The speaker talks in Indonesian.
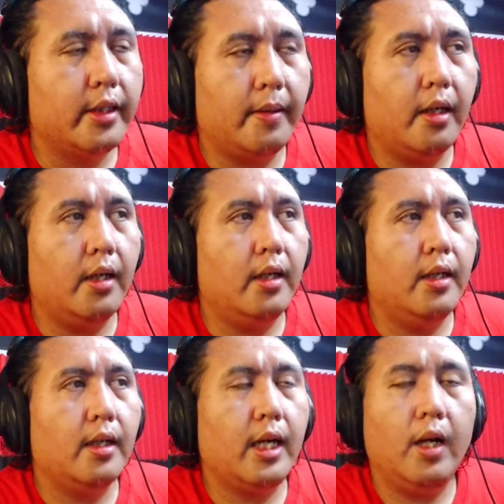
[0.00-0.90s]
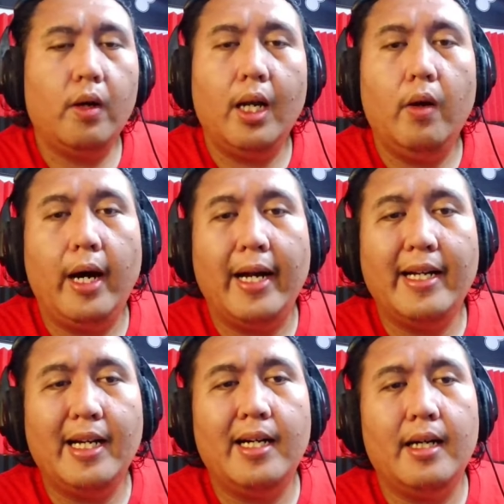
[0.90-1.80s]
eh, kalau kalau
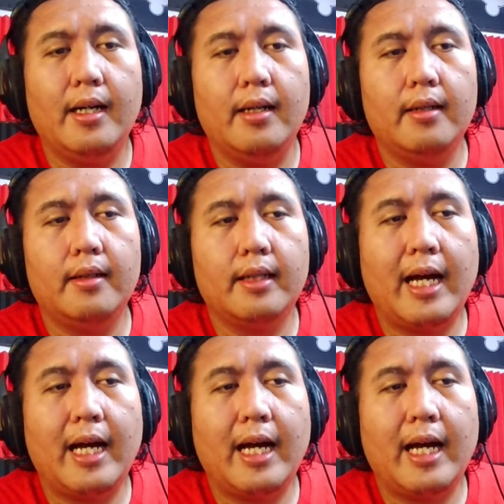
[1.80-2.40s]
ada